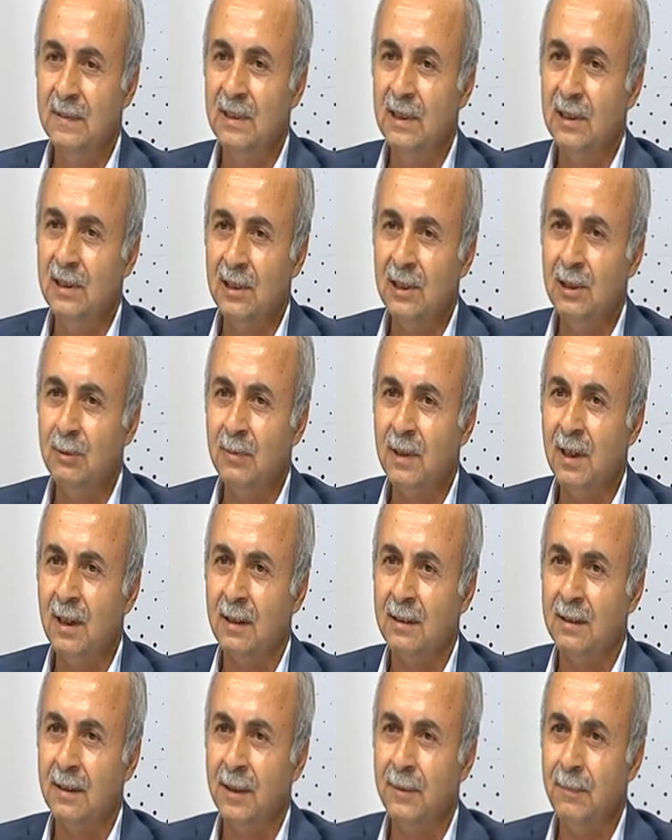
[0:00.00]

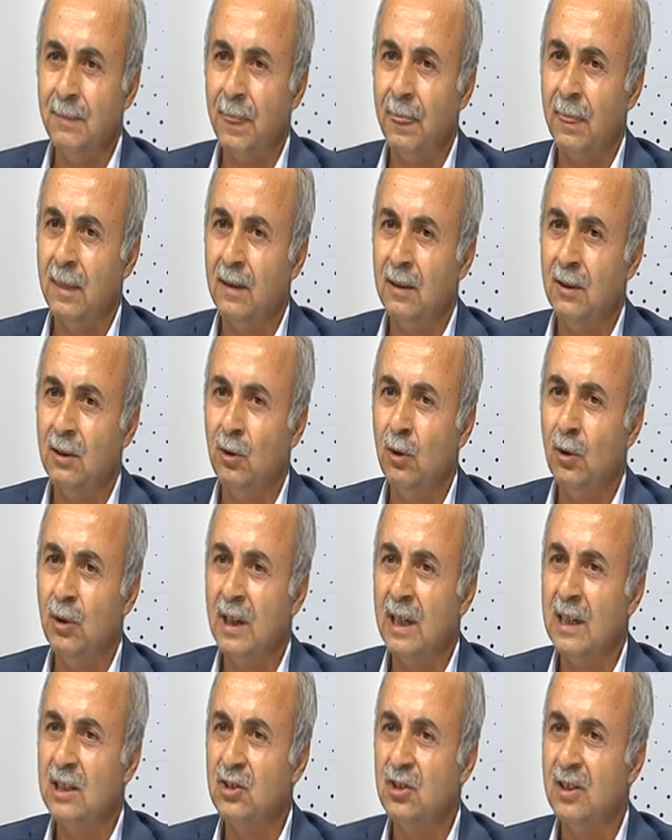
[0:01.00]
dağılımlarda
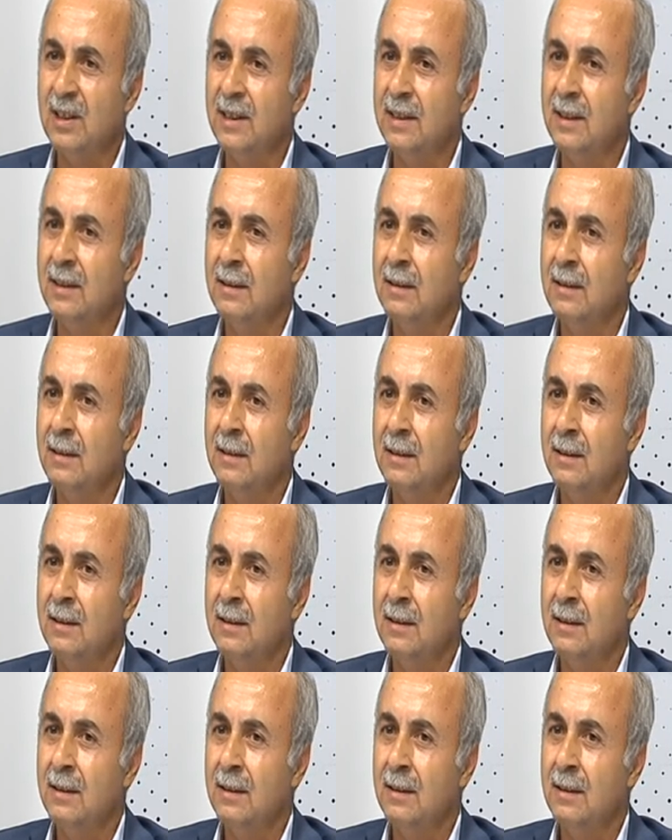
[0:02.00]
öğrencilerin